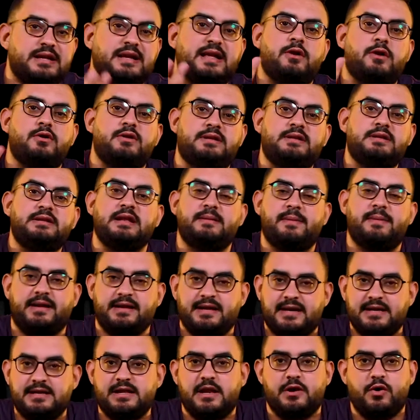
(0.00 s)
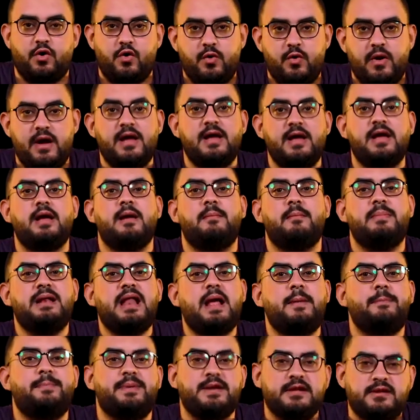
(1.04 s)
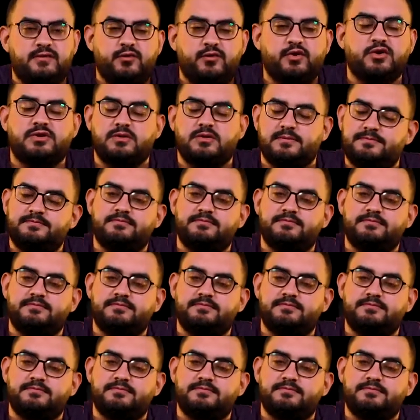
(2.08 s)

للجولتين اللي بعد كده اللي هو بيلعب برينفورد